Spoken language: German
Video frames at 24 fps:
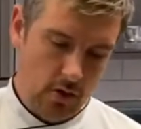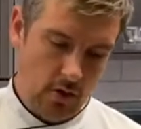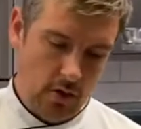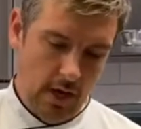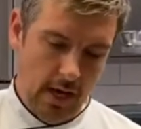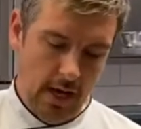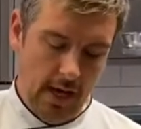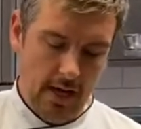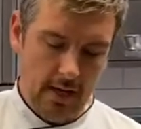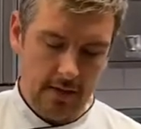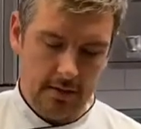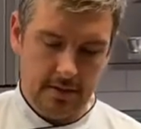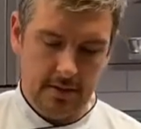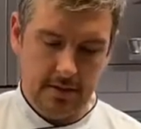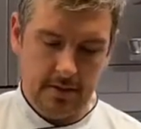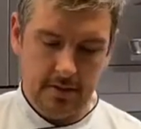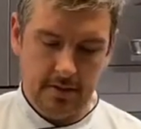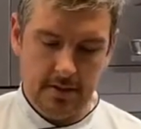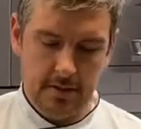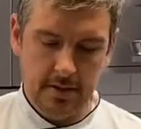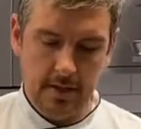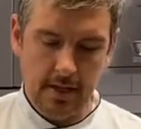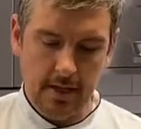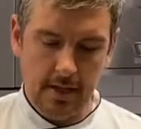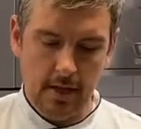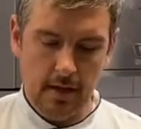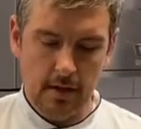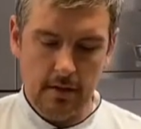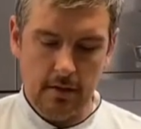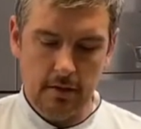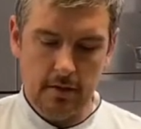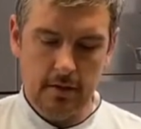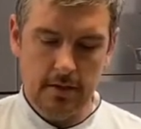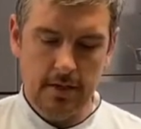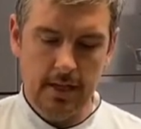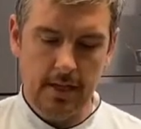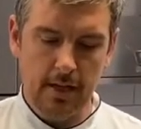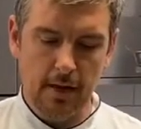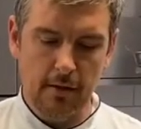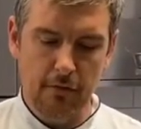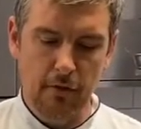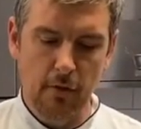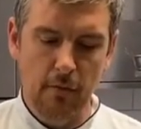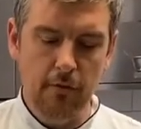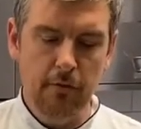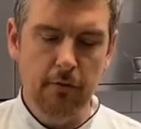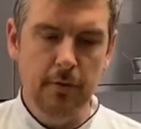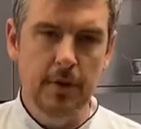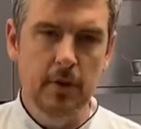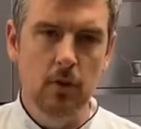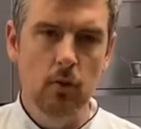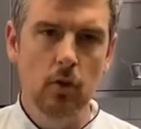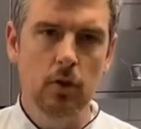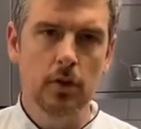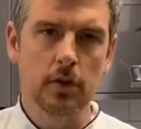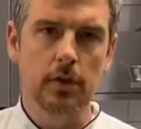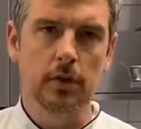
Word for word: Ja, circa, circa fünf Minuten.